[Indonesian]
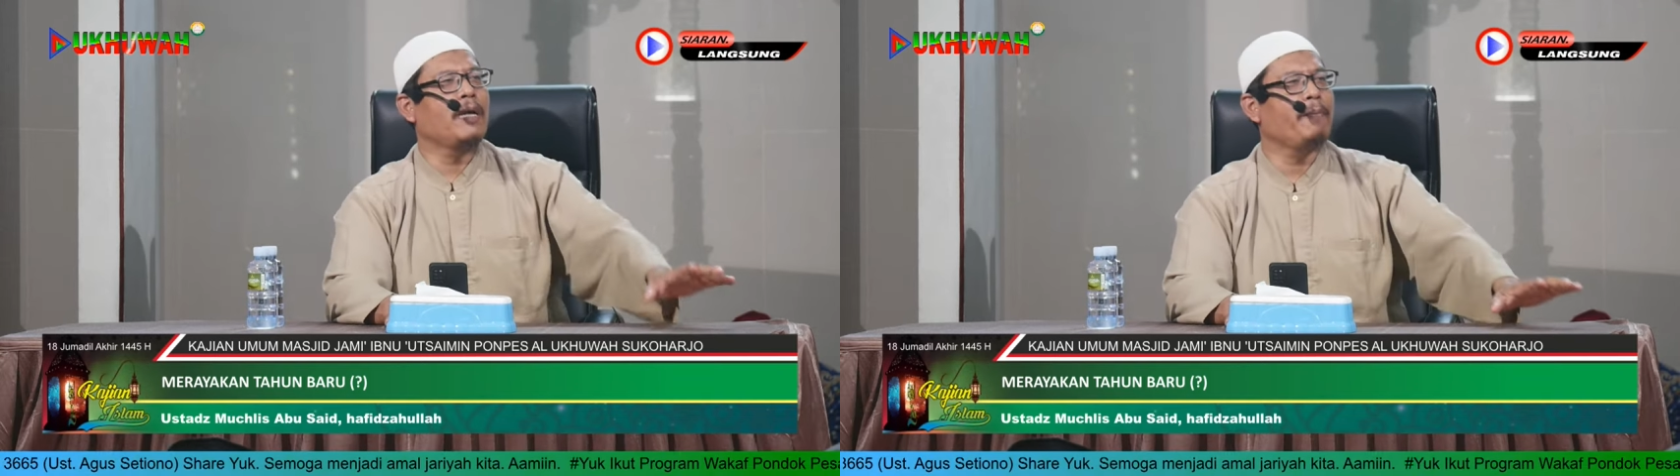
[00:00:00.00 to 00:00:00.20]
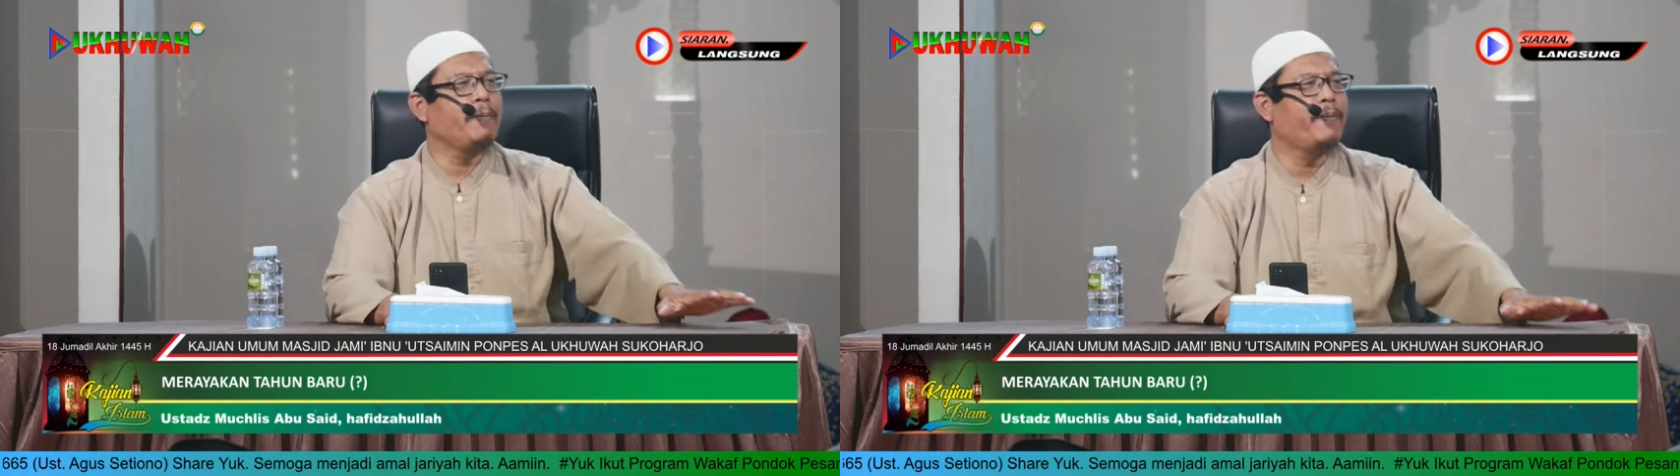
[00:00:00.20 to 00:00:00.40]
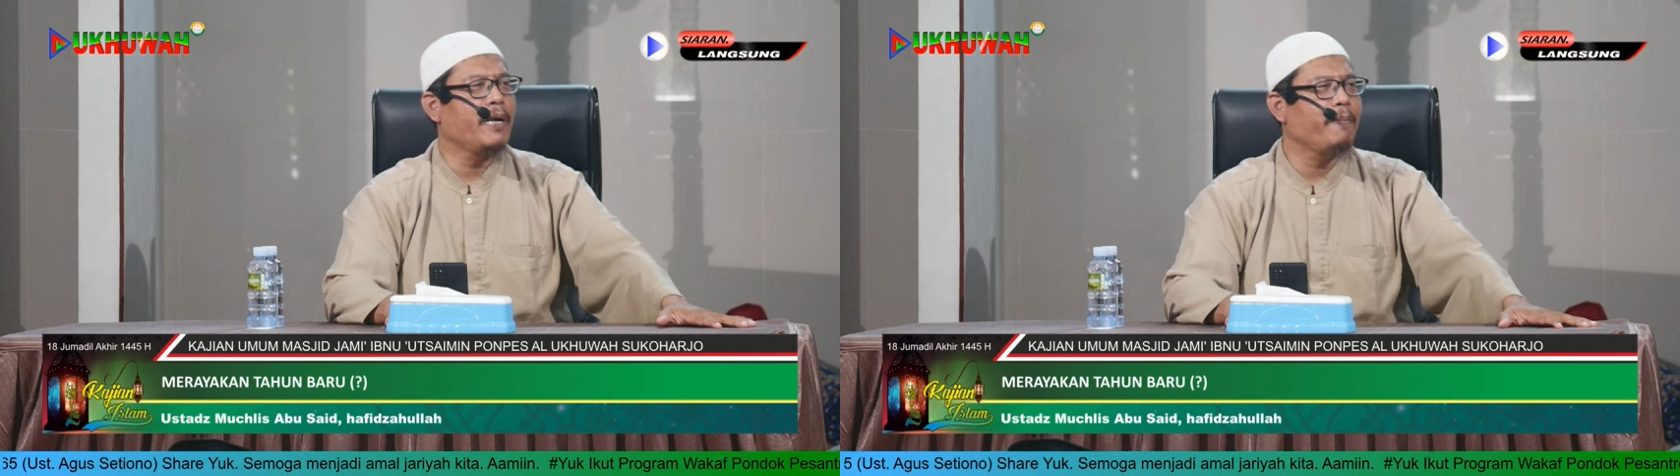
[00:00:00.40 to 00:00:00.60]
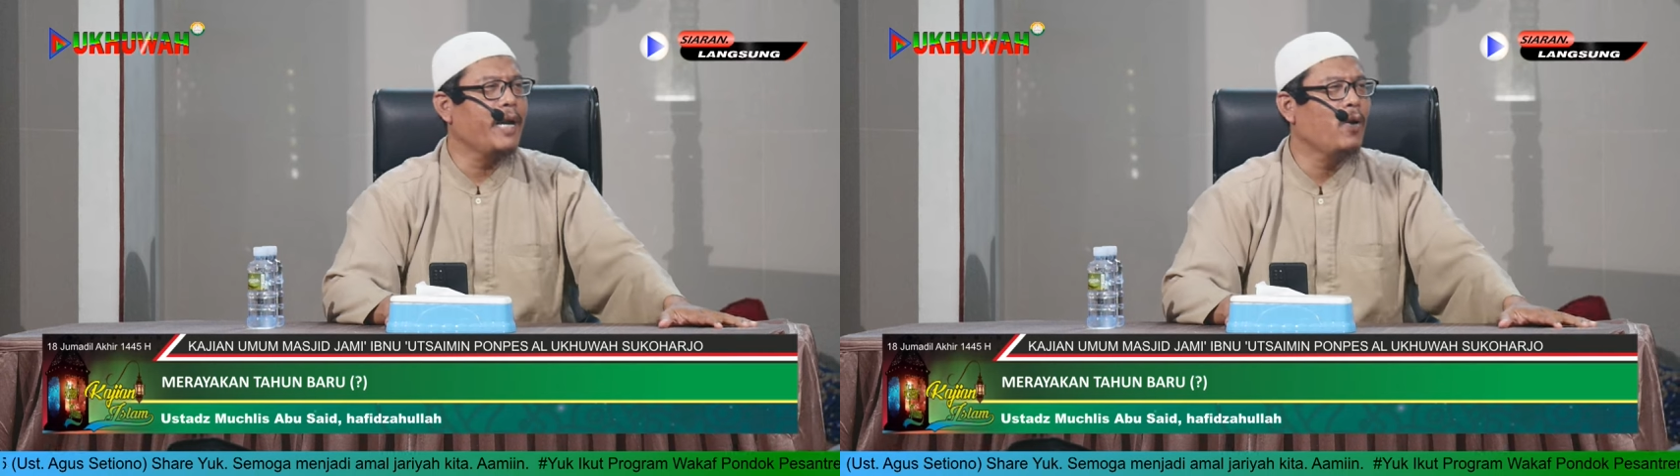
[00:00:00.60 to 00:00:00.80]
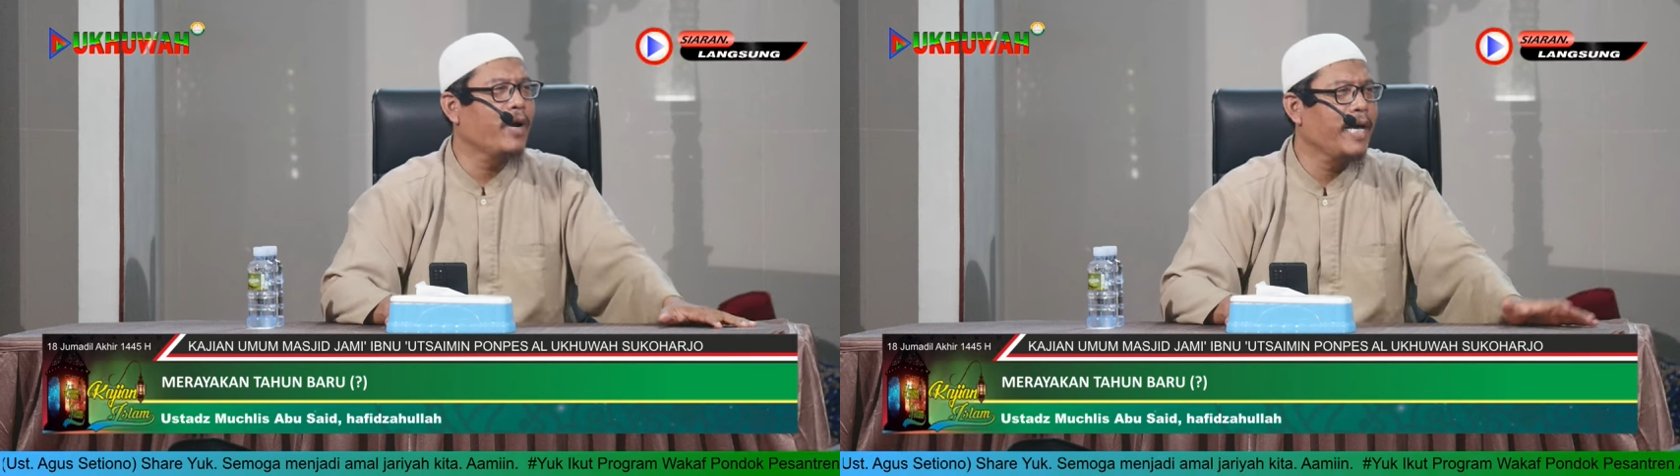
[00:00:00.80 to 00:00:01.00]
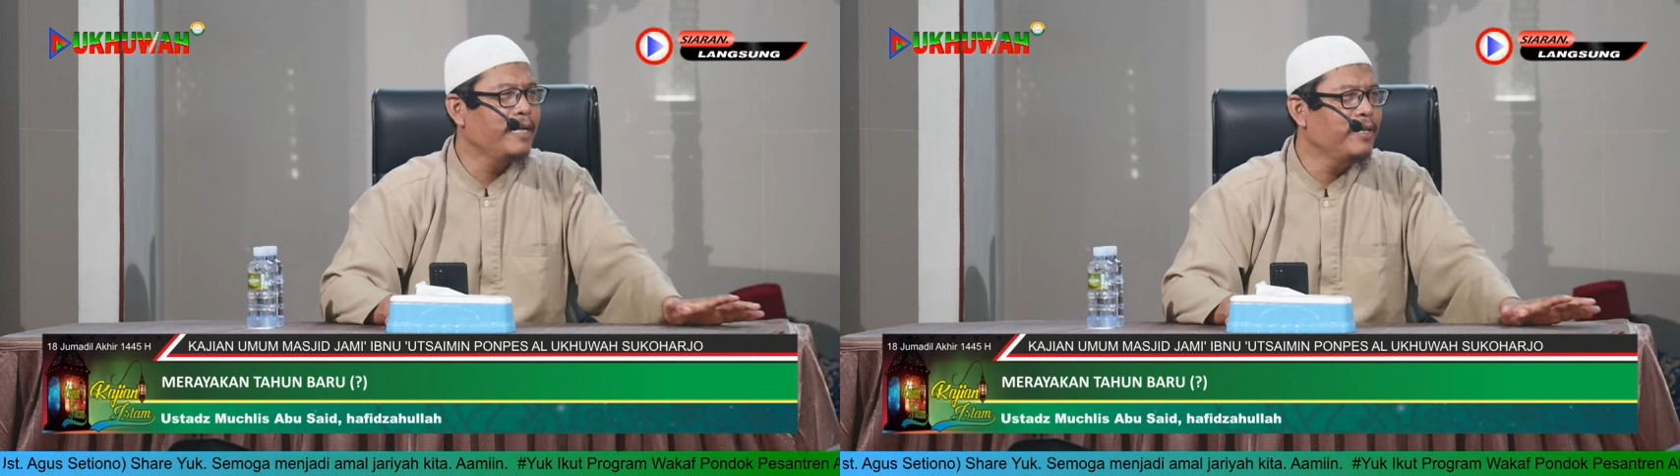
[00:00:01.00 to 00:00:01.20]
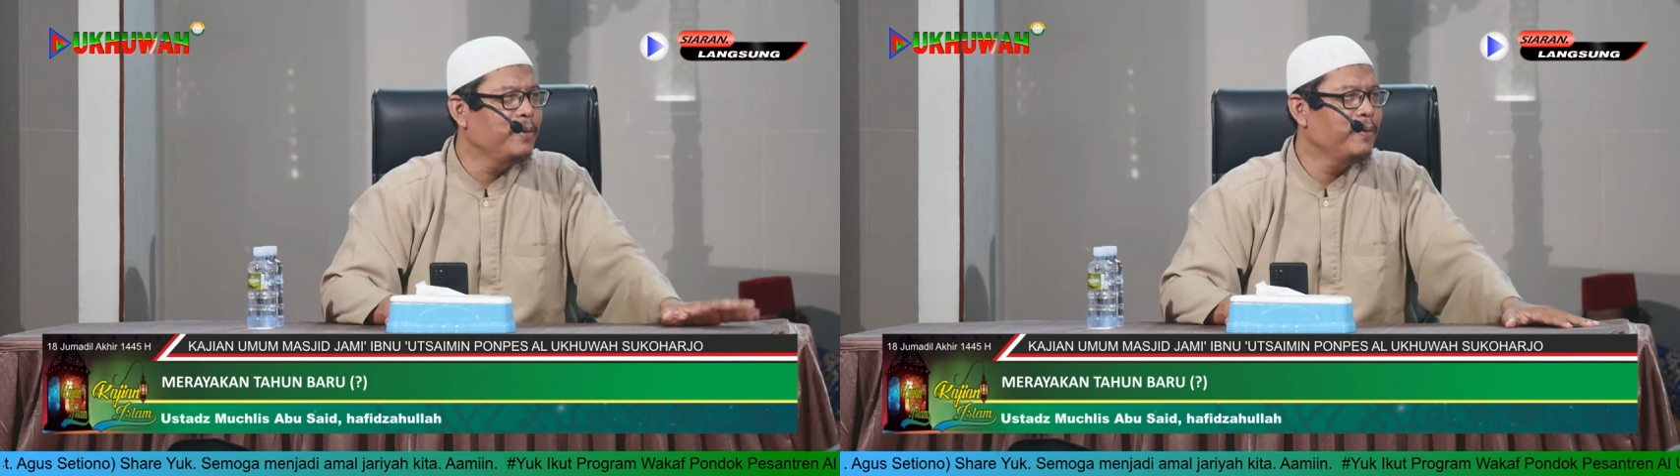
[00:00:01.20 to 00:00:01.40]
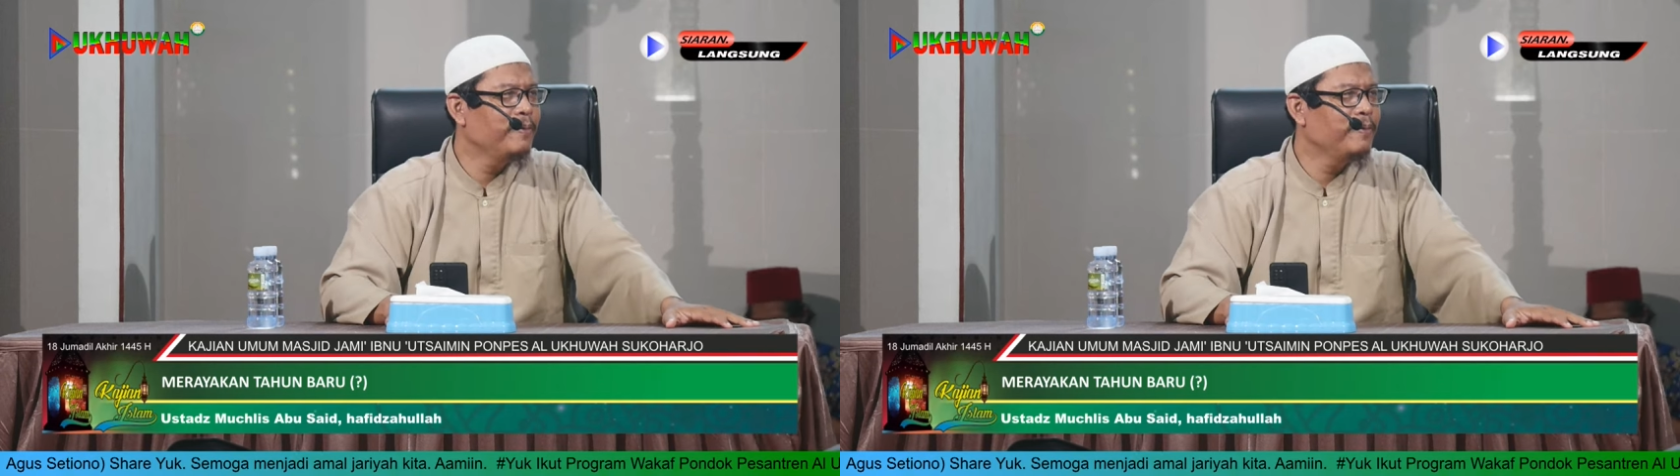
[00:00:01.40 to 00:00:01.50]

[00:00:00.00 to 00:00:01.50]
dapat berapa lokal itu